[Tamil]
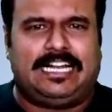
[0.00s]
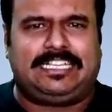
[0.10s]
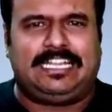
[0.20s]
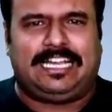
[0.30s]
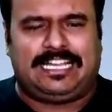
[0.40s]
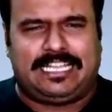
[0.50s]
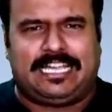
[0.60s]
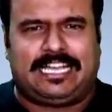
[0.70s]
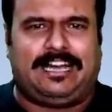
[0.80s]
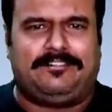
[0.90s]
அட்டிலா
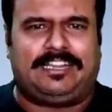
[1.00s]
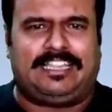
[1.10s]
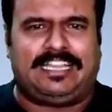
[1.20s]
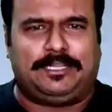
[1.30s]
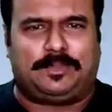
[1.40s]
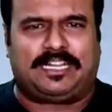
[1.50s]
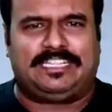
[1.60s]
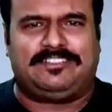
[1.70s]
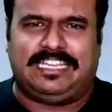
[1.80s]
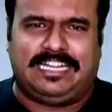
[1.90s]
கிகார் அவர் தான் இந்த
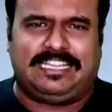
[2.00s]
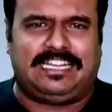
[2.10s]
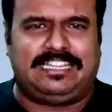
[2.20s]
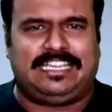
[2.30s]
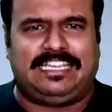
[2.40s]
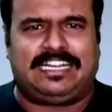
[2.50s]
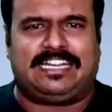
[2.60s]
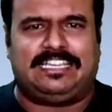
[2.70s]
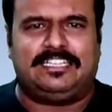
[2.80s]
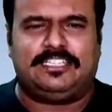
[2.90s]
படத்தை வந்து எழுதுனது
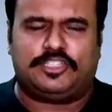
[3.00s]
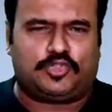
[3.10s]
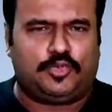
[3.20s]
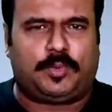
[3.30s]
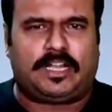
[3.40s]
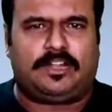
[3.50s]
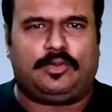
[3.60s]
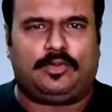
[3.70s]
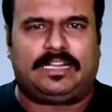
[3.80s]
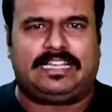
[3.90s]
இயக்குனது
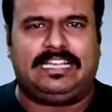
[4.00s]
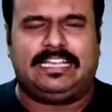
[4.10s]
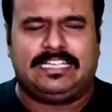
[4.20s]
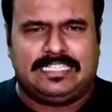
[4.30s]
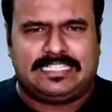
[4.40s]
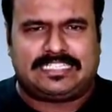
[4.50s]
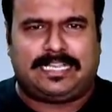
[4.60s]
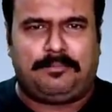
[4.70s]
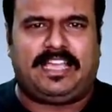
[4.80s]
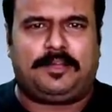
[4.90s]
சூப்பரான ஒரு ஒர்க்கு
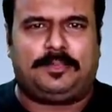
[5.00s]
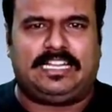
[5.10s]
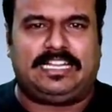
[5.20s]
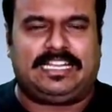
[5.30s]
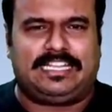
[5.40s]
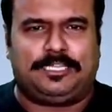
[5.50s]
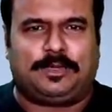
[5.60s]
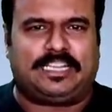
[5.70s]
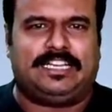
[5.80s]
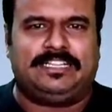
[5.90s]
செம்மையாக பண்ணியிருக்கார்
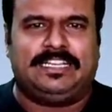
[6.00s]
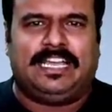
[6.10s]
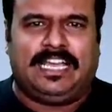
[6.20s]
இந்த படத்தை